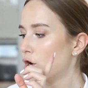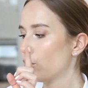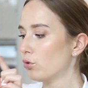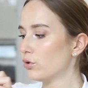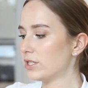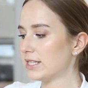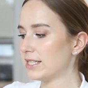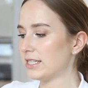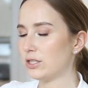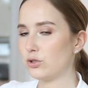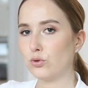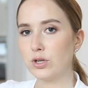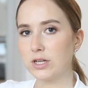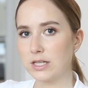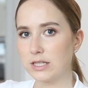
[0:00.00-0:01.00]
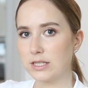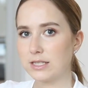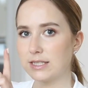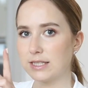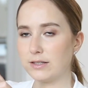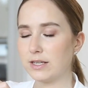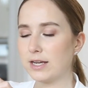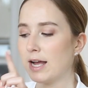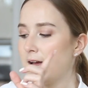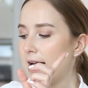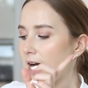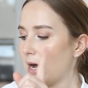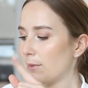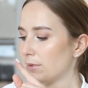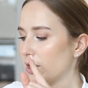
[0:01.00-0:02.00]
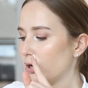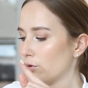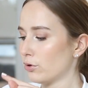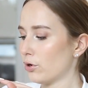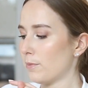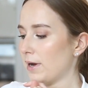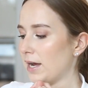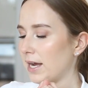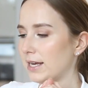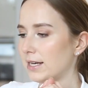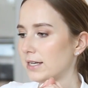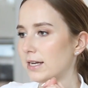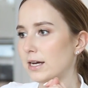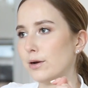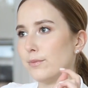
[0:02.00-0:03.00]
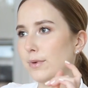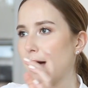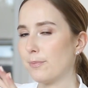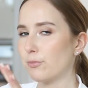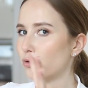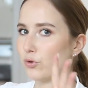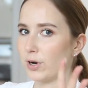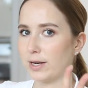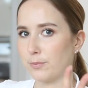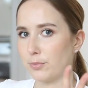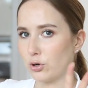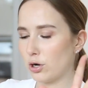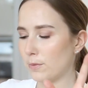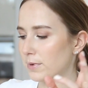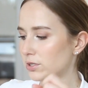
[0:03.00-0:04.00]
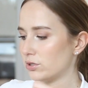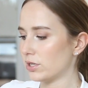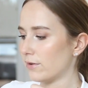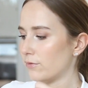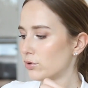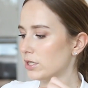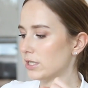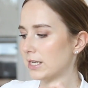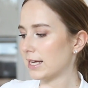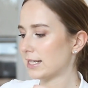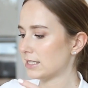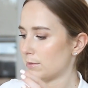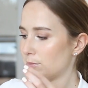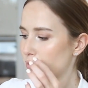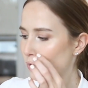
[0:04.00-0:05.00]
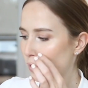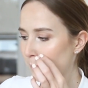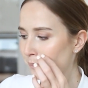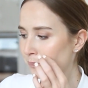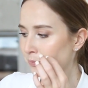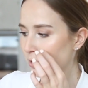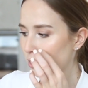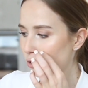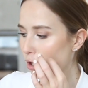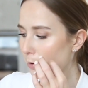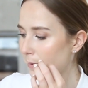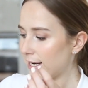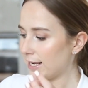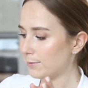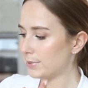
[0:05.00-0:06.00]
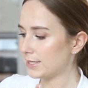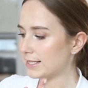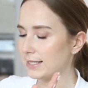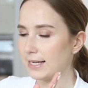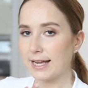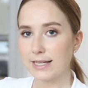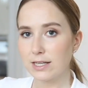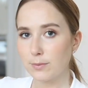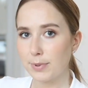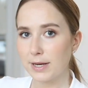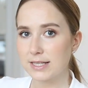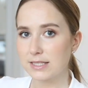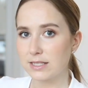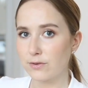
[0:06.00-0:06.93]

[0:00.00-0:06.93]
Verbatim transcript: Und die dunklen, die haben ja auch nochmal ein ähm, Upgrade bekommen. Also da wurde die Rezeptur nochmal ein bisschen angepasst.